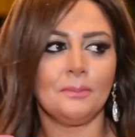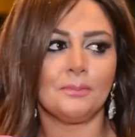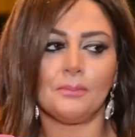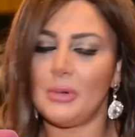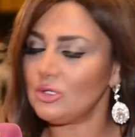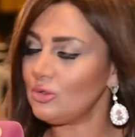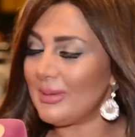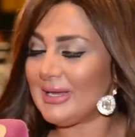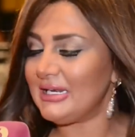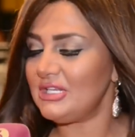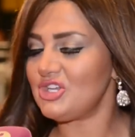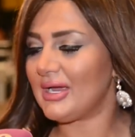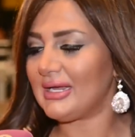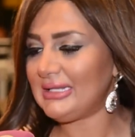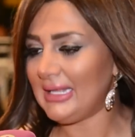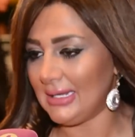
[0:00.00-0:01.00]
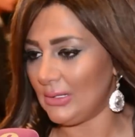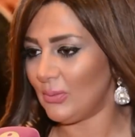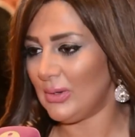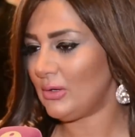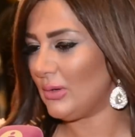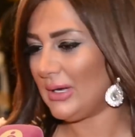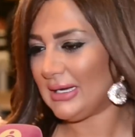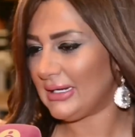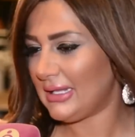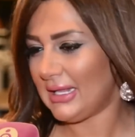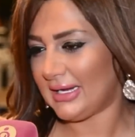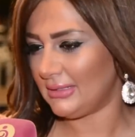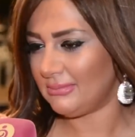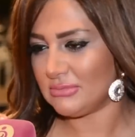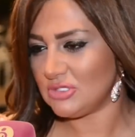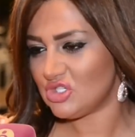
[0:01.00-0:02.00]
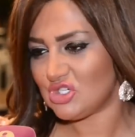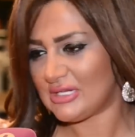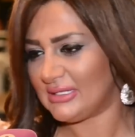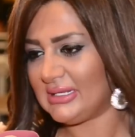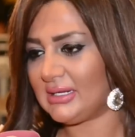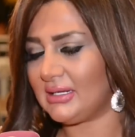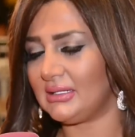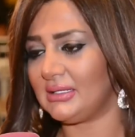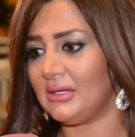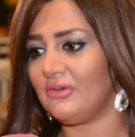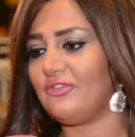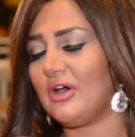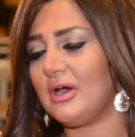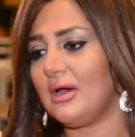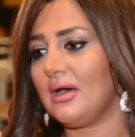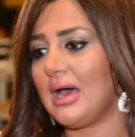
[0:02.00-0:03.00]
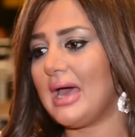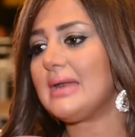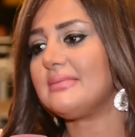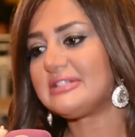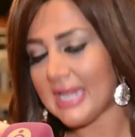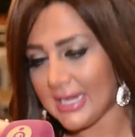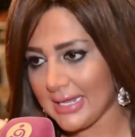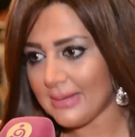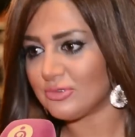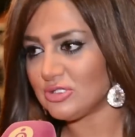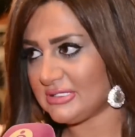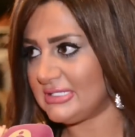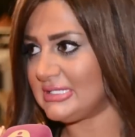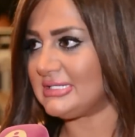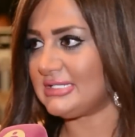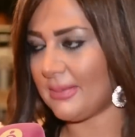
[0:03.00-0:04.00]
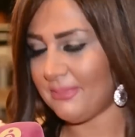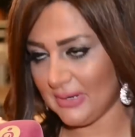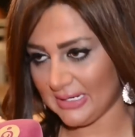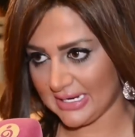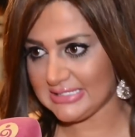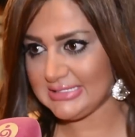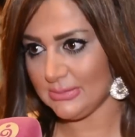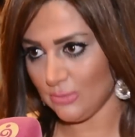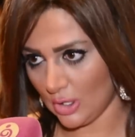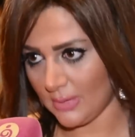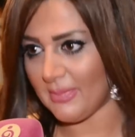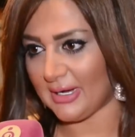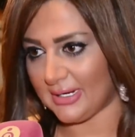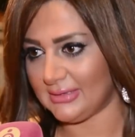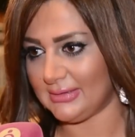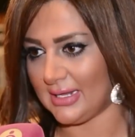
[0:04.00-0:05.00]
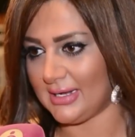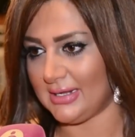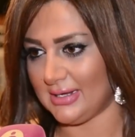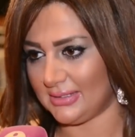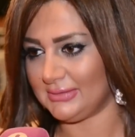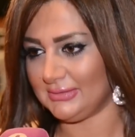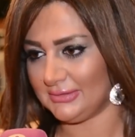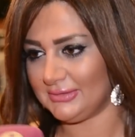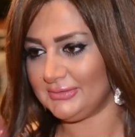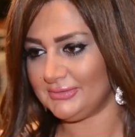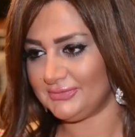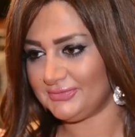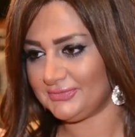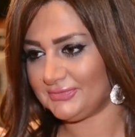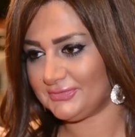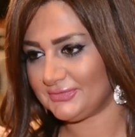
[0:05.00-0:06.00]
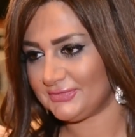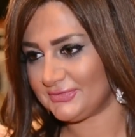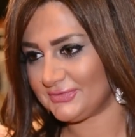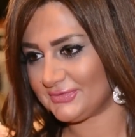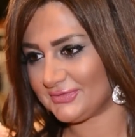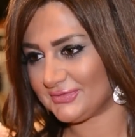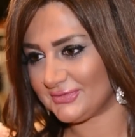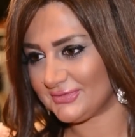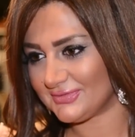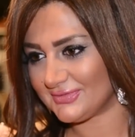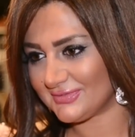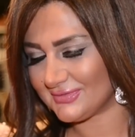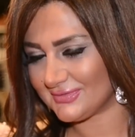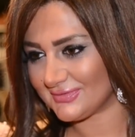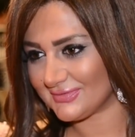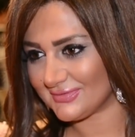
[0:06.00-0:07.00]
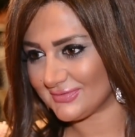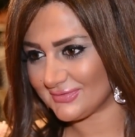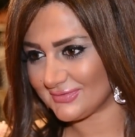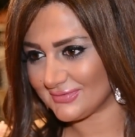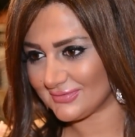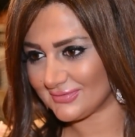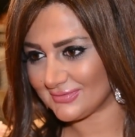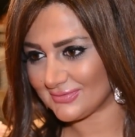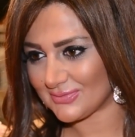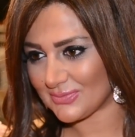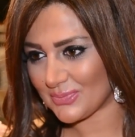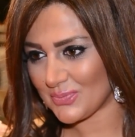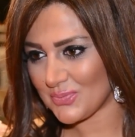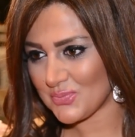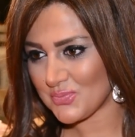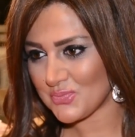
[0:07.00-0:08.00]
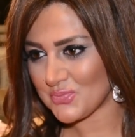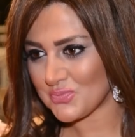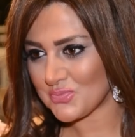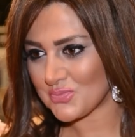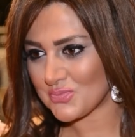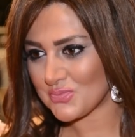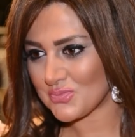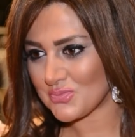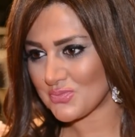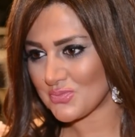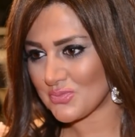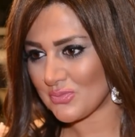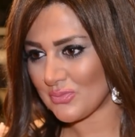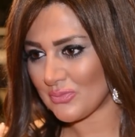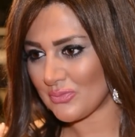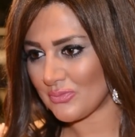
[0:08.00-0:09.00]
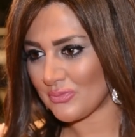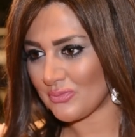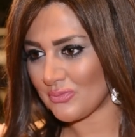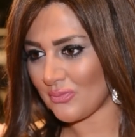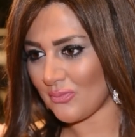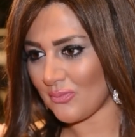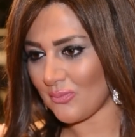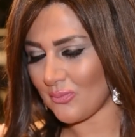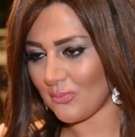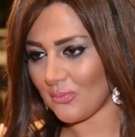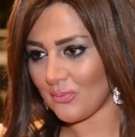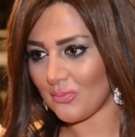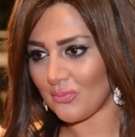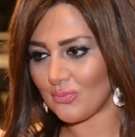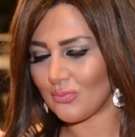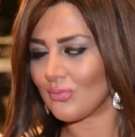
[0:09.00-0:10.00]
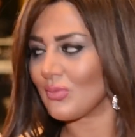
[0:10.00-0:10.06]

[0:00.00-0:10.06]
برضو ما جاليش حاجات حلوه كلها كانت حاجات مش قد كده فانا مستنيه بصي الستيب الجاي دي مهمه جدا يعني معايير الافلام او المسلسلات اللي انت عايزه تكون في بدايه مسيرتك